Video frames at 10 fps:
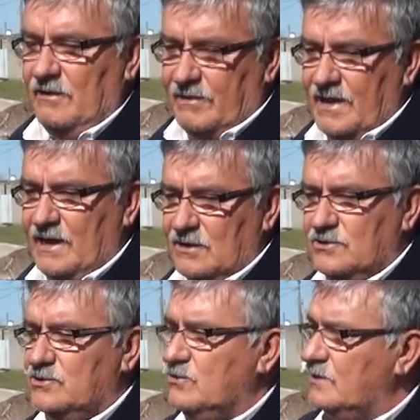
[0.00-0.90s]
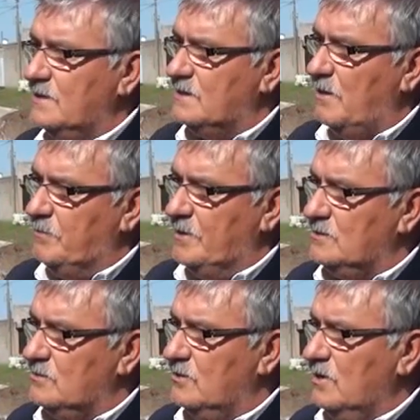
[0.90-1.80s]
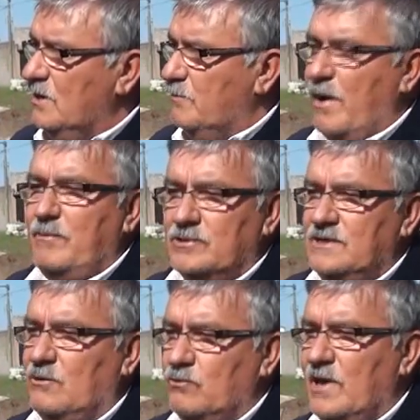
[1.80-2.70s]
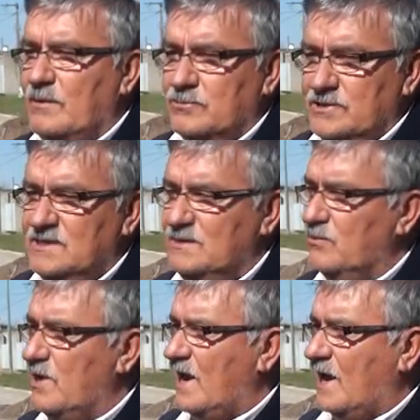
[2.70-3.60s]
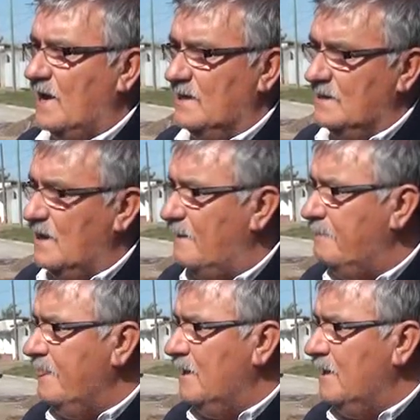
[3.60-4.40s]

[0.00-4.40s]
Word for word: la verdad que nosotros en este aspecto vamos a cuidar muchísimo la calidad